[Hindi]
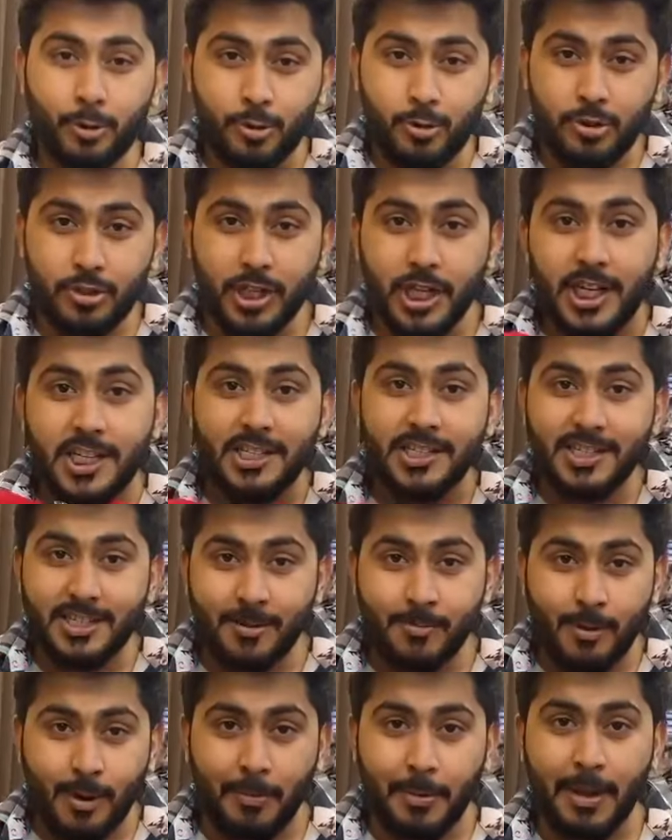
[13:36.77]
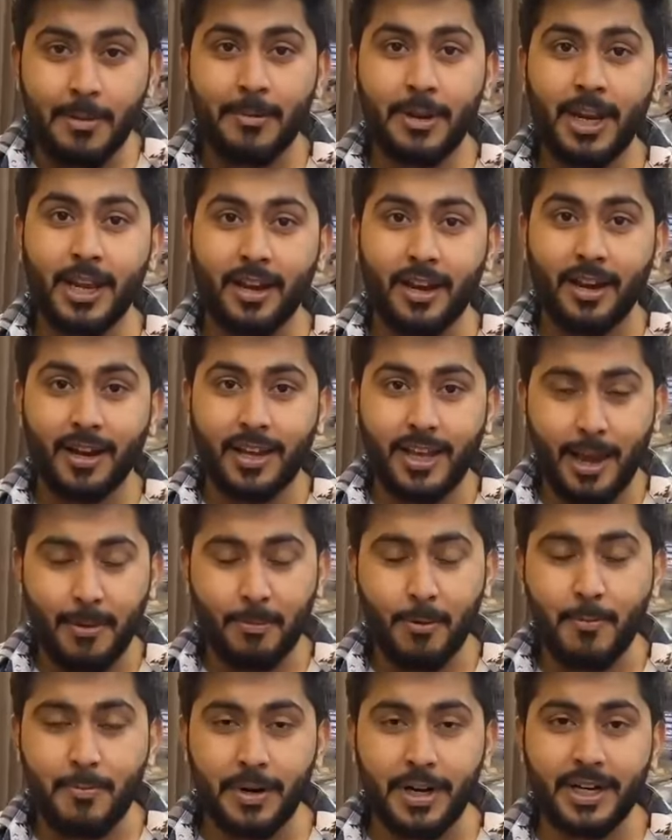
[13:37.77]
240 जीएसएम कपड़ा मिलेगा क्या
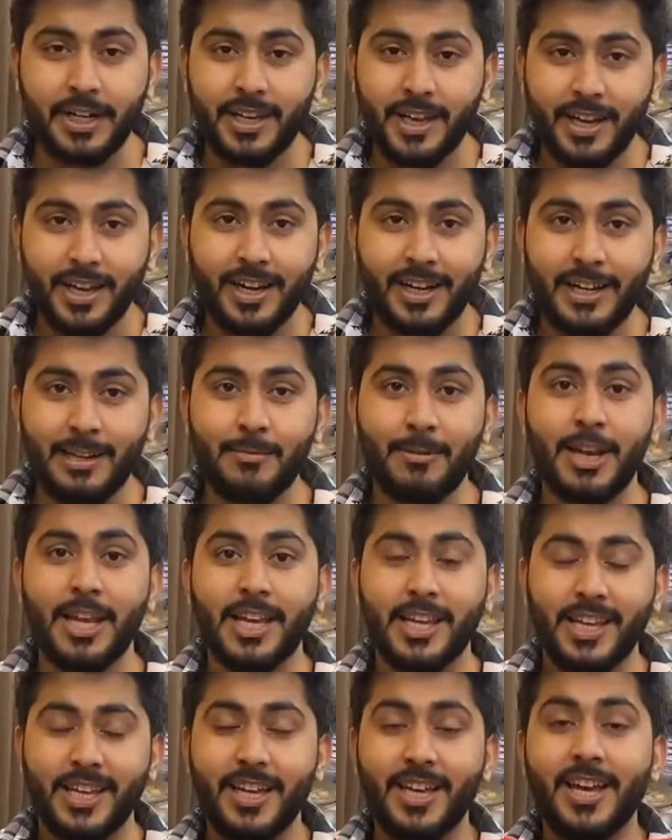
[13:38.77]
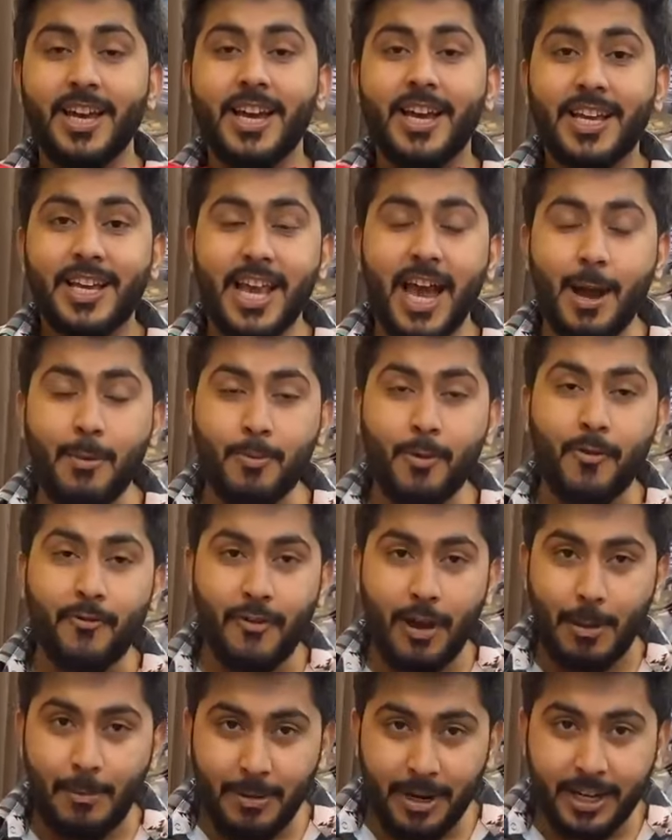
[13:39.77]
आपको प्रिंट की गारंटी मिलेगी क्या आपको
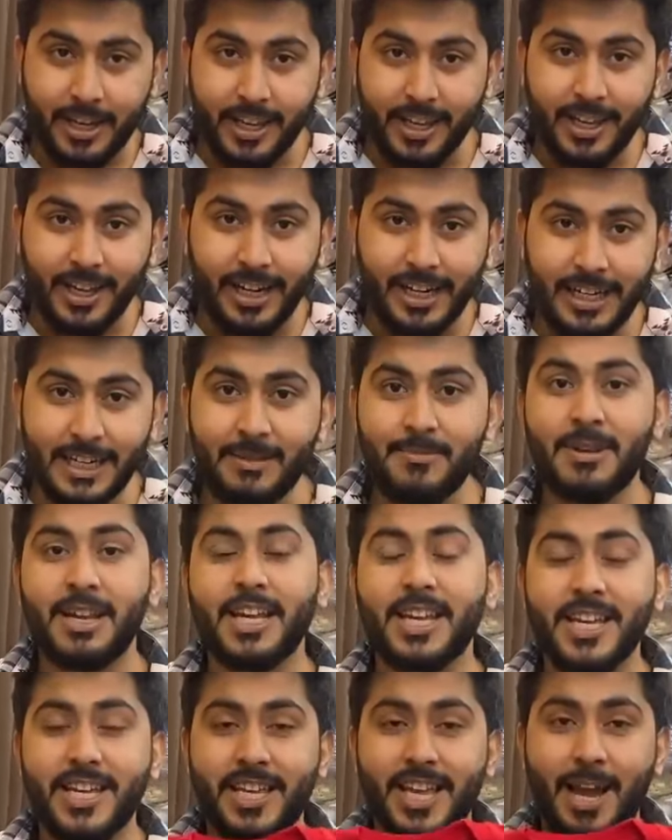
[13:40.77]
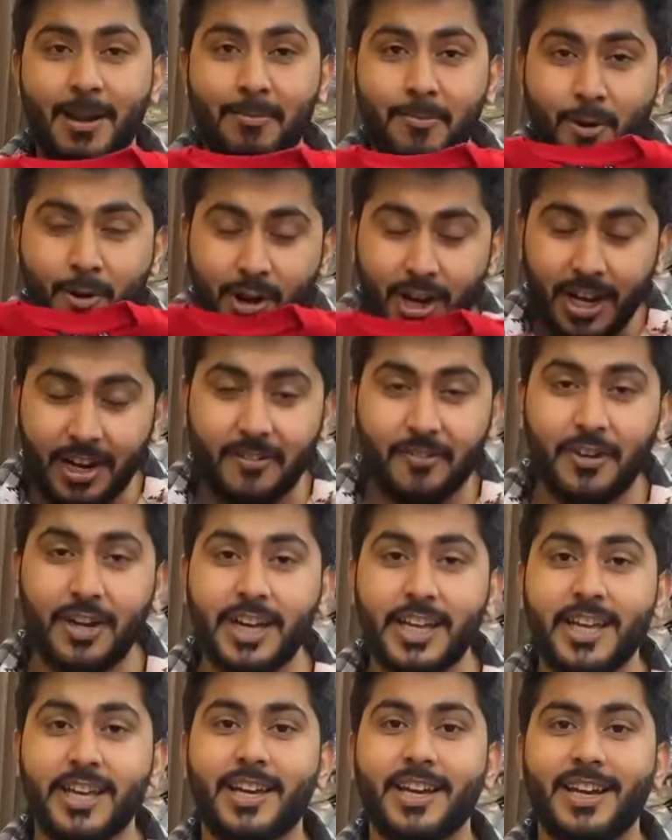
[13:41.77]
फैब्रिक की गारंटी मिलेगी क्या आपको नहीं
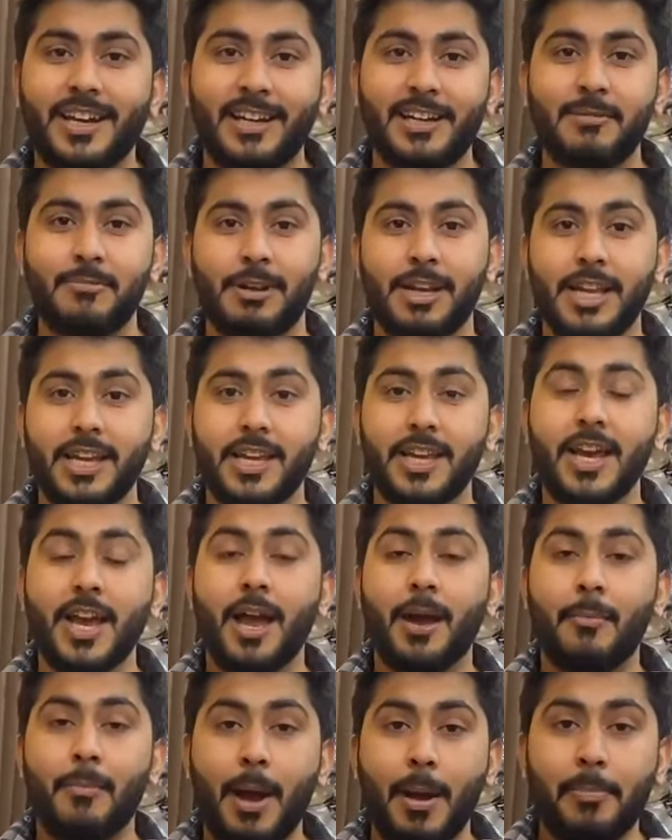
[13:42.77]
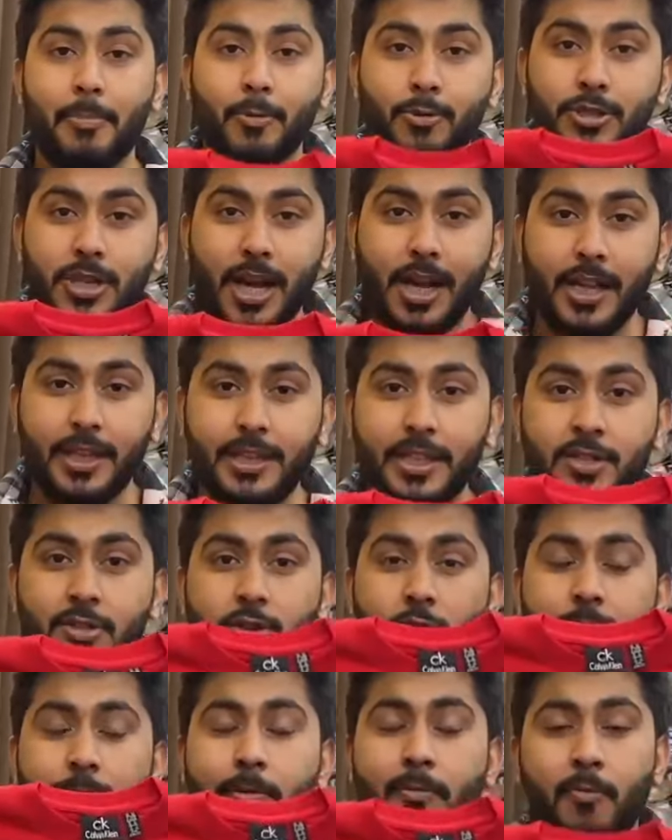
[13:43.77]
मिलेगी की गारंटी मिलेगी मैं आपको साढ़े तीन
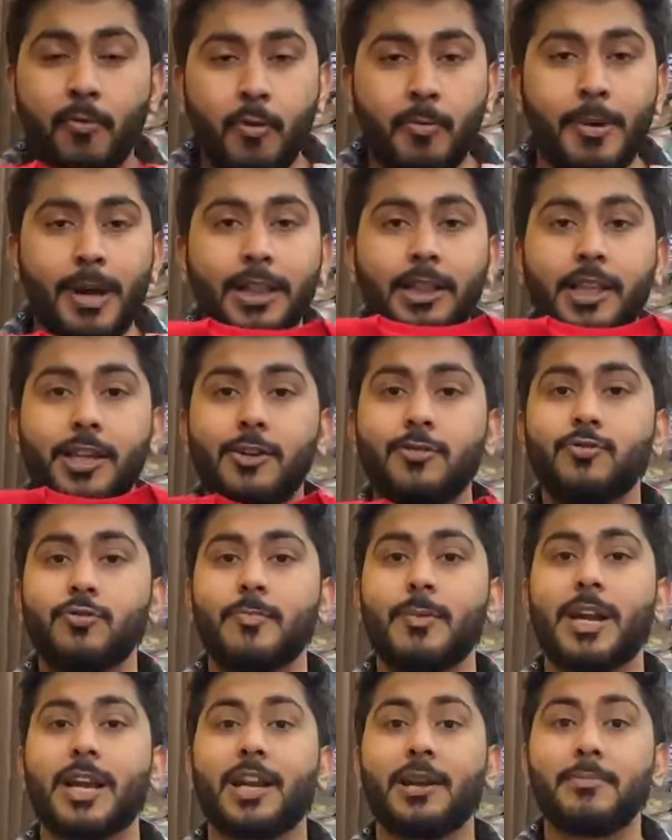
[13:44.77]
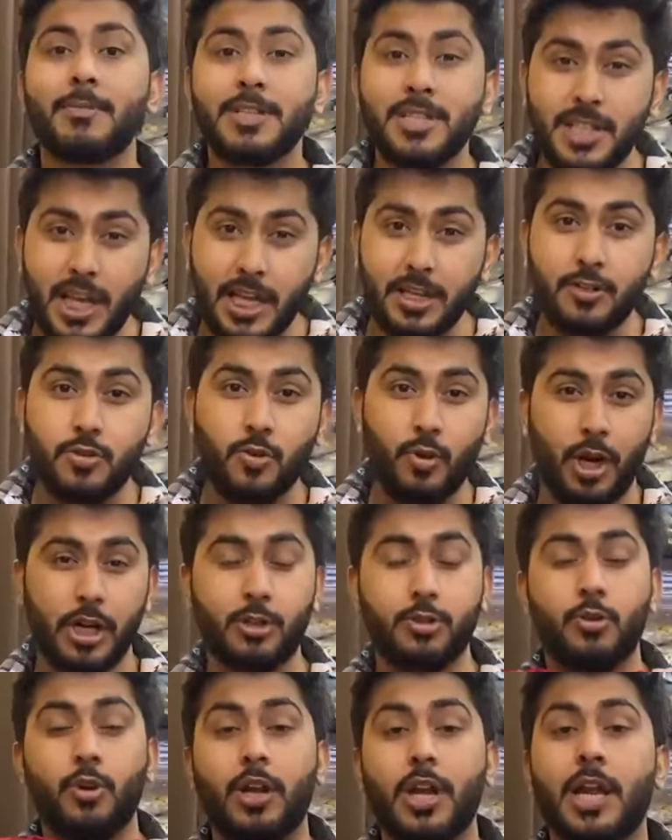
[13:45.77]
सौ रुपए में वो माल दे रहा हूँ जो मार्केट में सात सौ
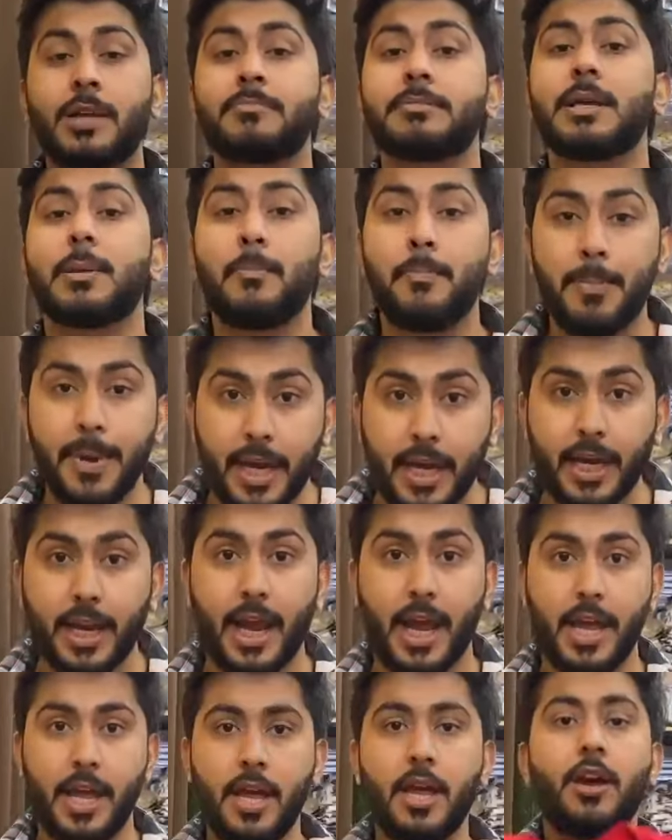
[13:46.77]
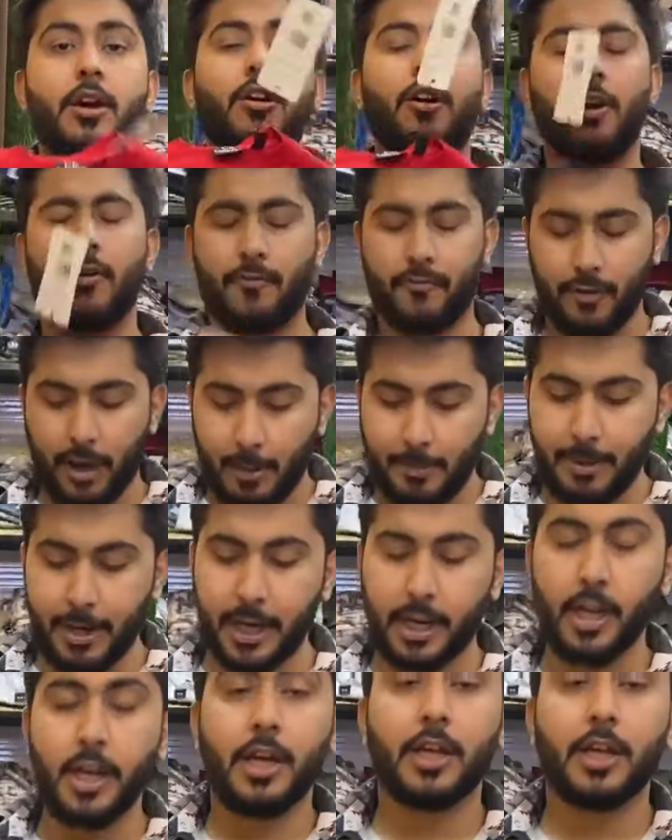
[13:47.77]
आठ सौ आराम से बिक रहा है और फैब्रिक